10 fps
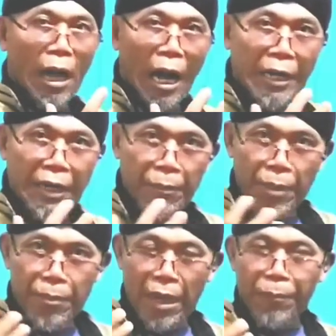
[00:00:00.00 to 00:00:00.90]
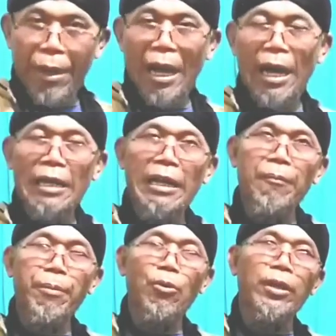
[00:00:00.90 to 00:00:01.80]
ada beberapa hal
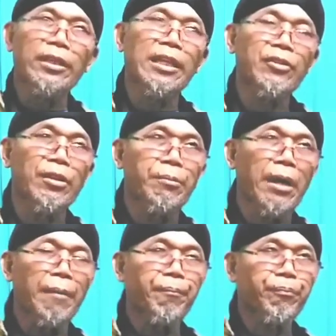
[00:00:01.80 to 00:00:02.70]
yang perlu kita simak,